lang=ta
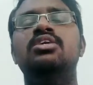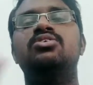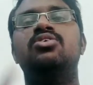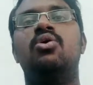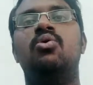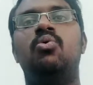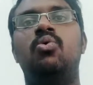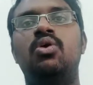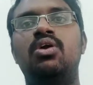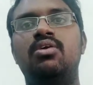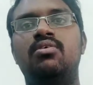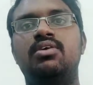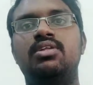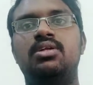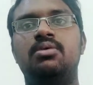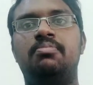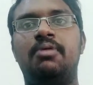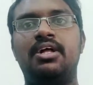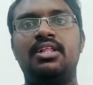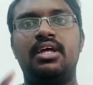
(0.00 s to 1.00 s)
சோ ஒன்னு
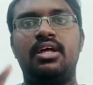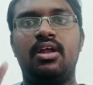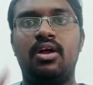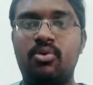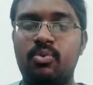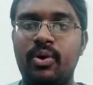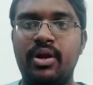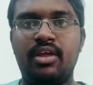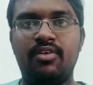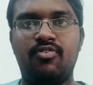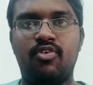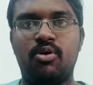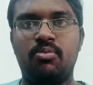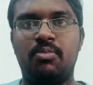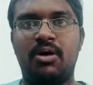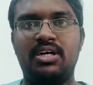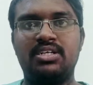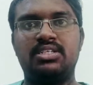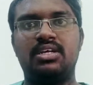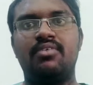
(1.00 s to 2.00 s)
வந்து பாத்தீங்கன்னா டுவெண்ட்டி ஃபோர்
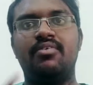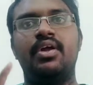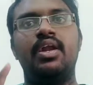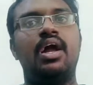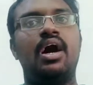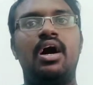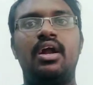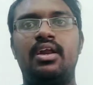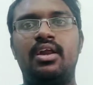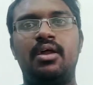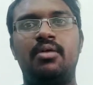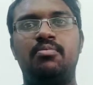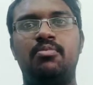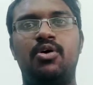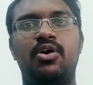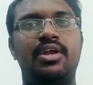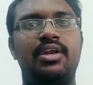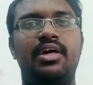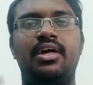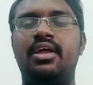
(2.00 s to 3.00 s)
பார் செவன் ஹார்ட் ரேட்
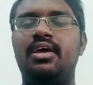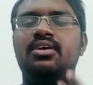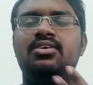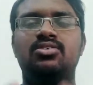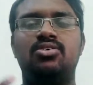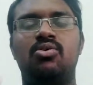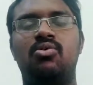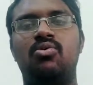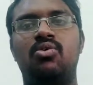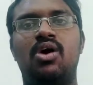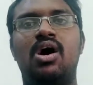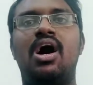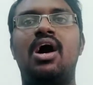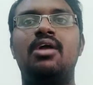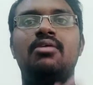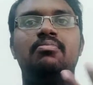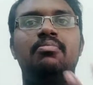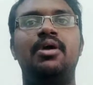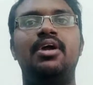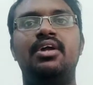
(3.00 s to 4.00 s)
மானிட்டரிங் சோ உங்க
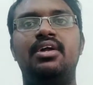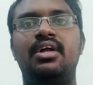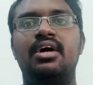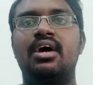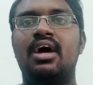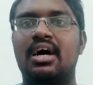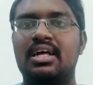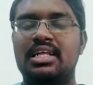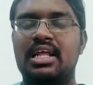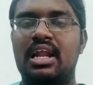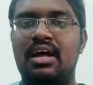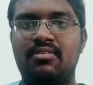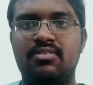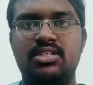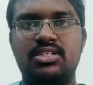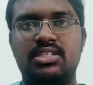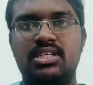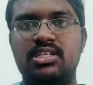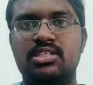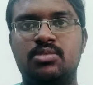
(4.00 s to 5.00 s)
ஹார்ட் பீட் அதெல்லாம்
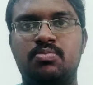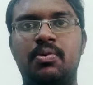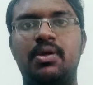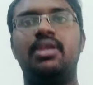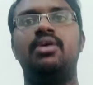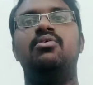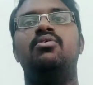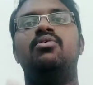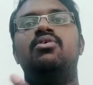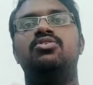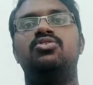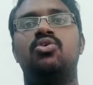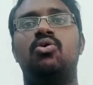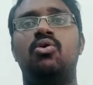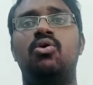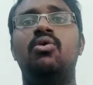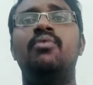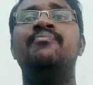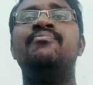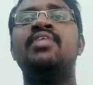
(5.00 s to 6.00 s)
வந்து சென்ஸ் பண்ணி உங்களுக்கு
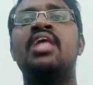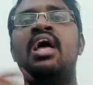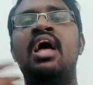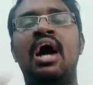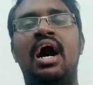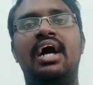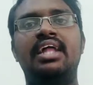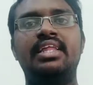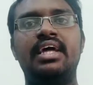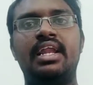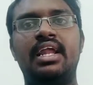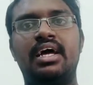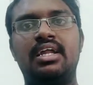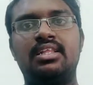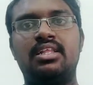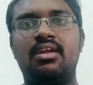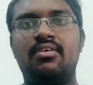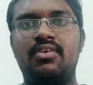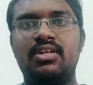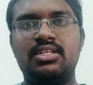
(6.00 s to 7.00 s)
சொல்லும் அதே
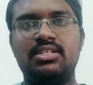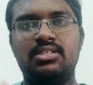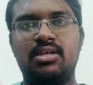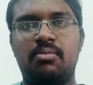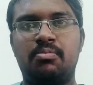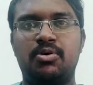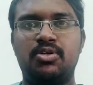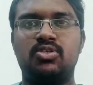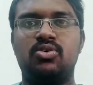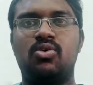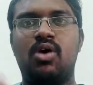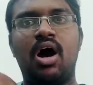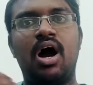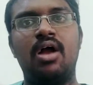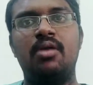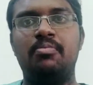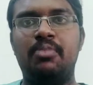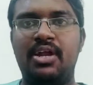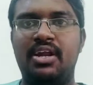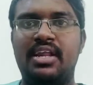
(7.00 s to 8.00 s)
நேரத்துல வந்து சப்போஸ் உங்க
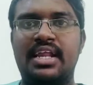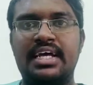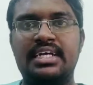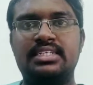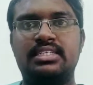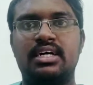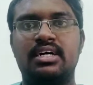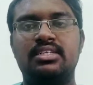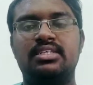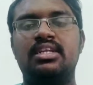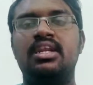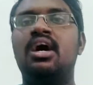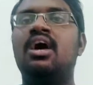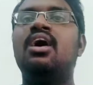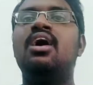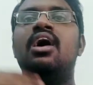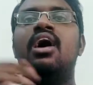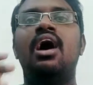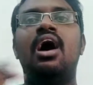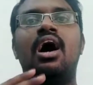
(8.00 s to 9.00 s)
ஹார்ட் பீட் ரைஸ் ஆச்சுன்னா
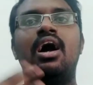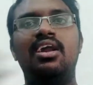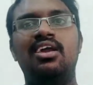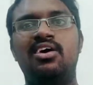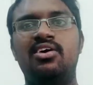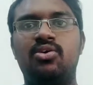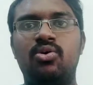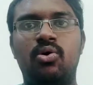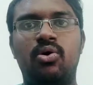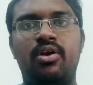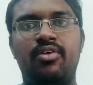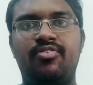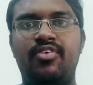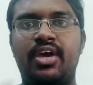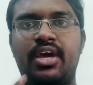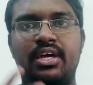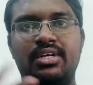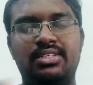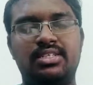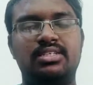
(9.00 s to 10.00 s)
அலர்ட்
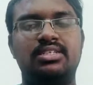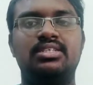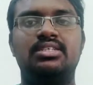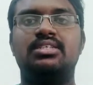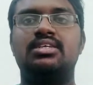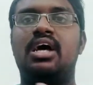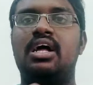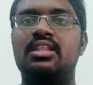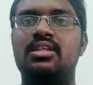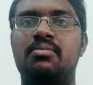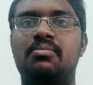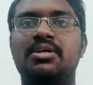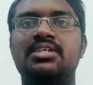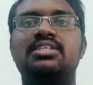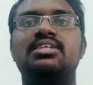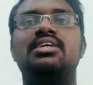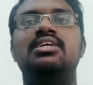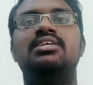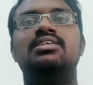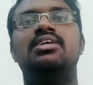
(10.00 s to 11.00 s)
நோட்டிபிகேஷன்ஸ் அந்த
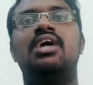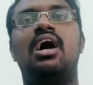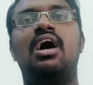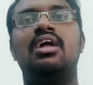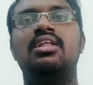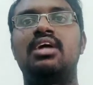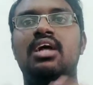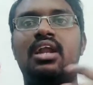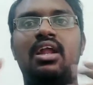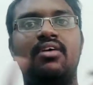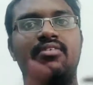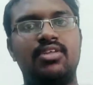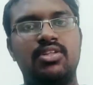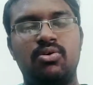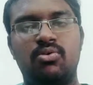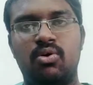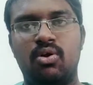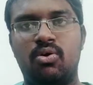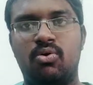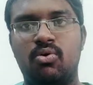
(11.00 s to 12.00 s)
மெசேஜ் அதெல்லாம்
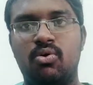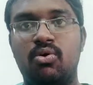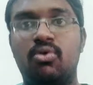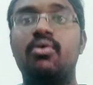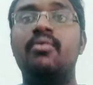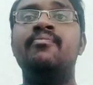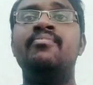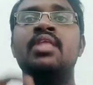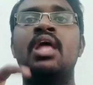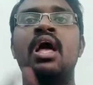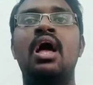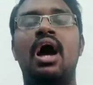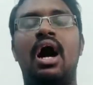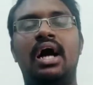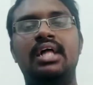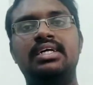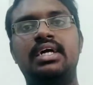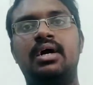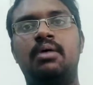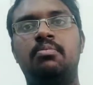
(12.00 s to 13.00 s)
வந்து உங்களுக்கு கொடுக்கும்
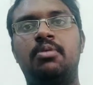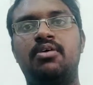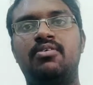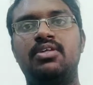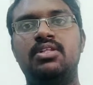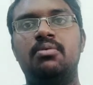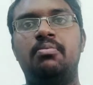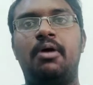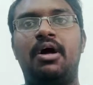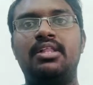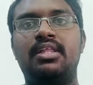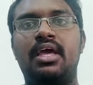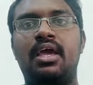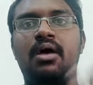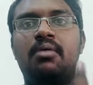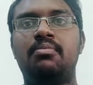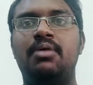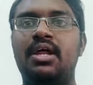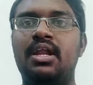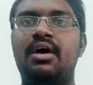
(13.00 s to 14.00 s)
அதுக்கப்புறம் வந்து
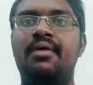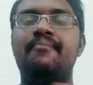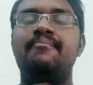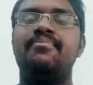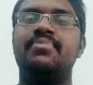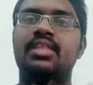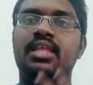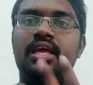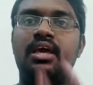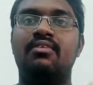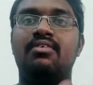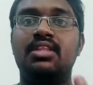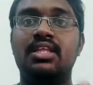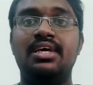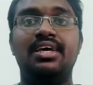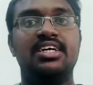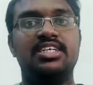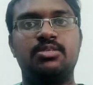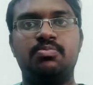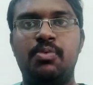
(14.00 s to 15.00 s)
பாத்தீங்க அப்படின்னா இங்க
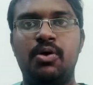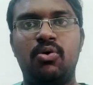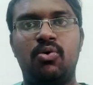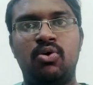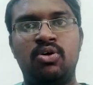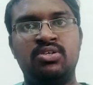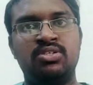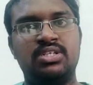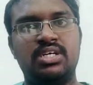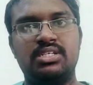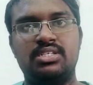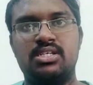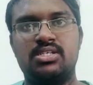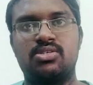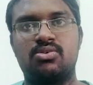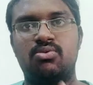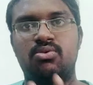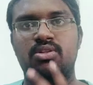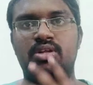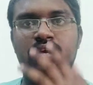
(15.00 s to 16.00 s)
வந்து எஸ்பி ஓ டூ
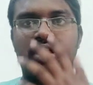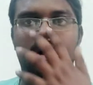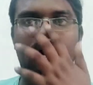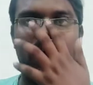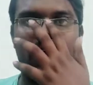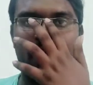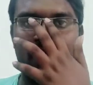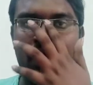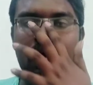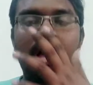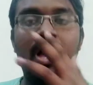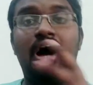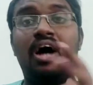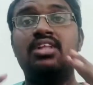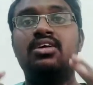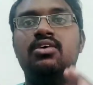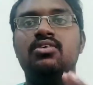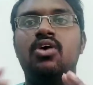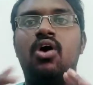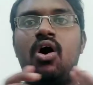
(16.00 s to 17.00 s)
சென்சர்ஸ் கொடுத்திருக்காங்க
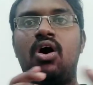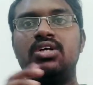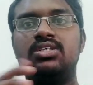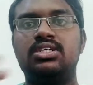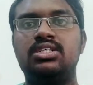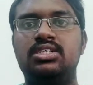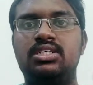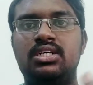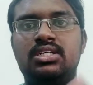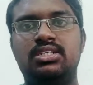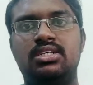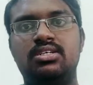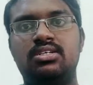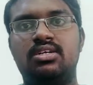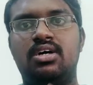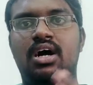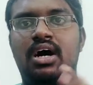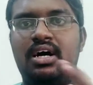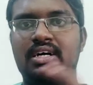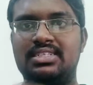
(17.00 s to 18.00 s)
அதாவது ஆக்சிஜேஷன்
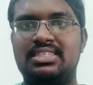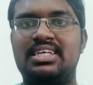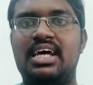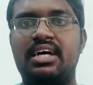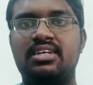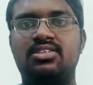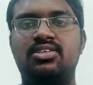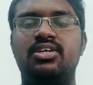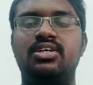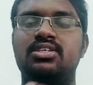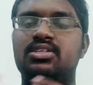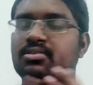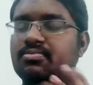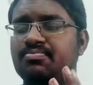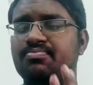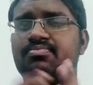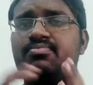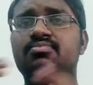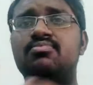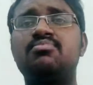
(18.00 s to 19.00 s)

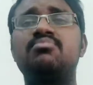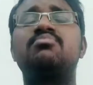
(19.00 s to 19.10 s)
சேச்சுரேஷன் uh,